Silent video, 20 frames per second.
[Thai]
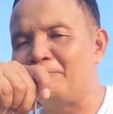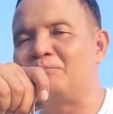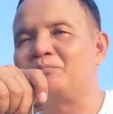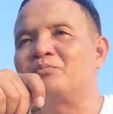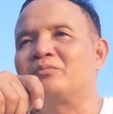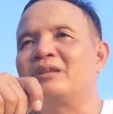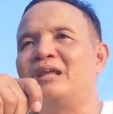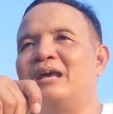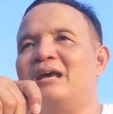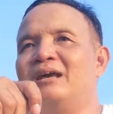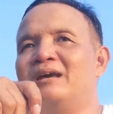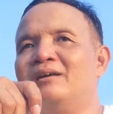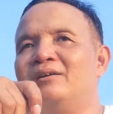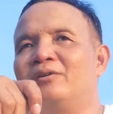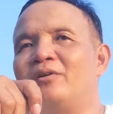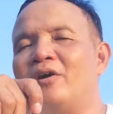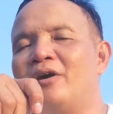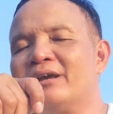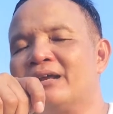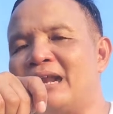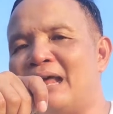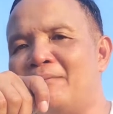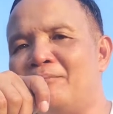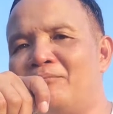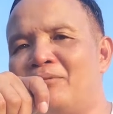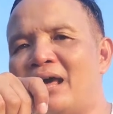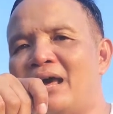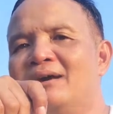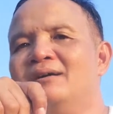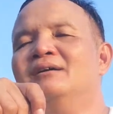นะฮะร้อยกรัมละ
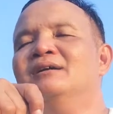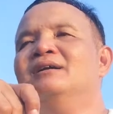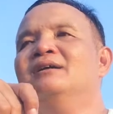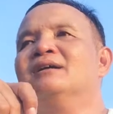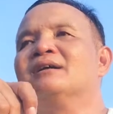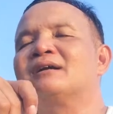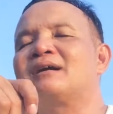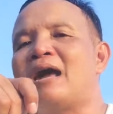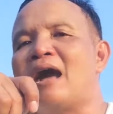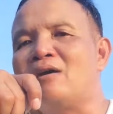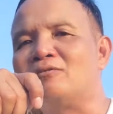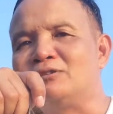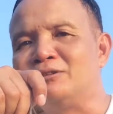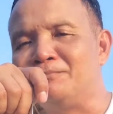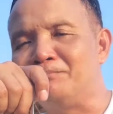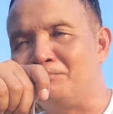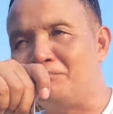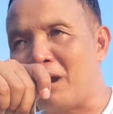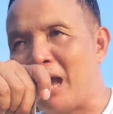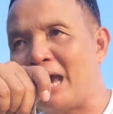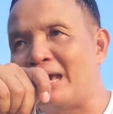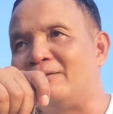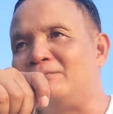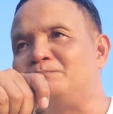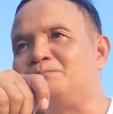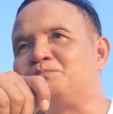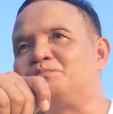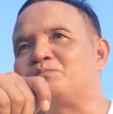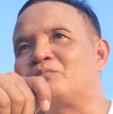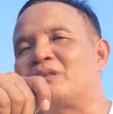90 บาท
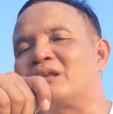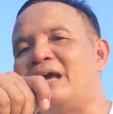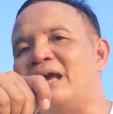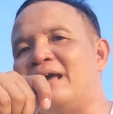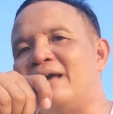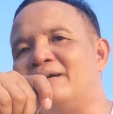นะฮะ